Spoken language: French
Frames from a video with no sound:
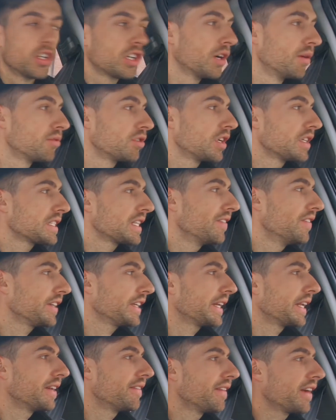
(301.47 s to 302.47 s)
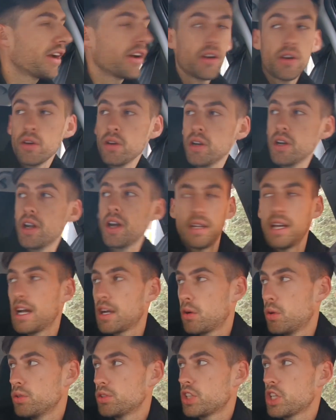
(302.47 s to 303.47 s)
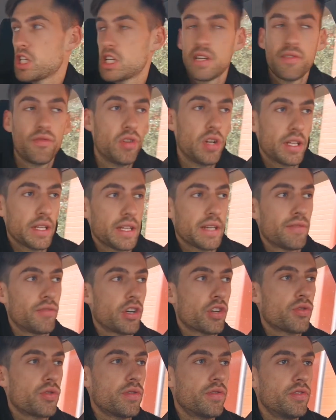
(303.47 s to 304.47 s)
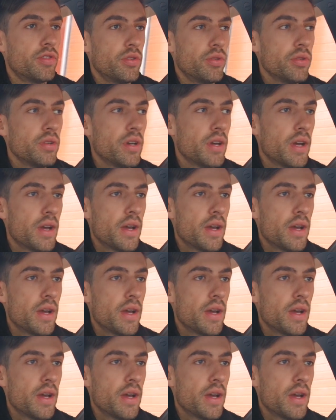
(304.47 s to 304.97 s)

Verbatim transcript: Comme je le savais qu'il y en avait un à cause que je l'ai vu la dernière fois que je suis venu.